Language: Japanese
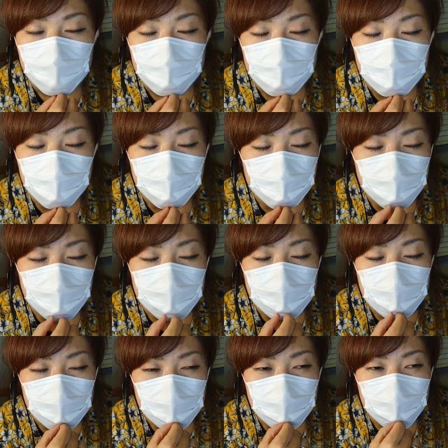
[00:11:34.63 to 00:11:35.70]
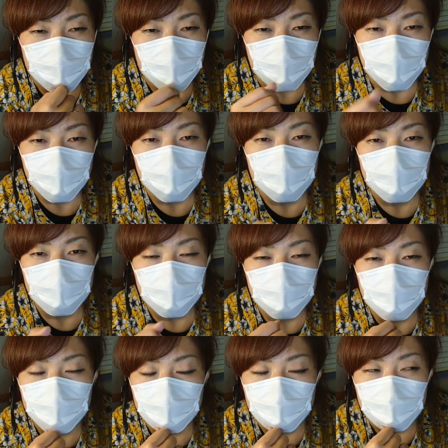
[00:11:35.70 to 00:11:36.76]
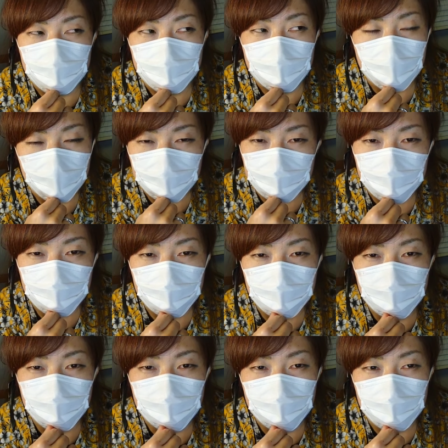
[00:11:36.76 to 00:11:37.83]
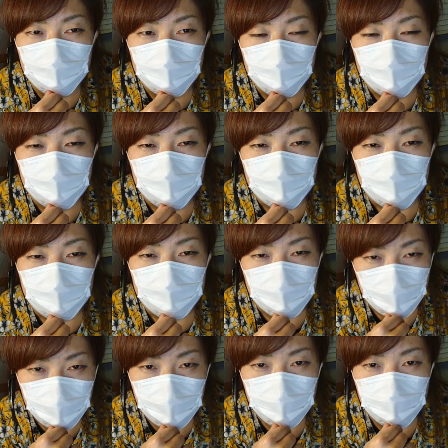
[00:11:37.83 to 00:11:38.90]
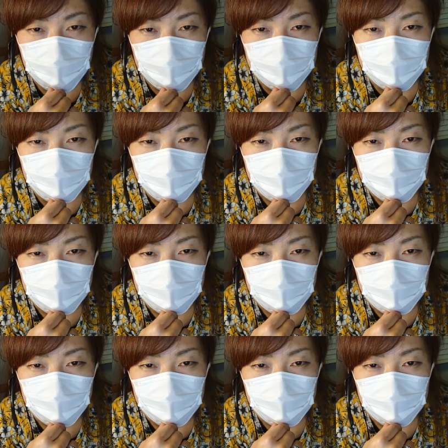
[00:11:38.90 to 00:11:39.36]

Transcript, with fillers: そう多いですよ北海道関東中部、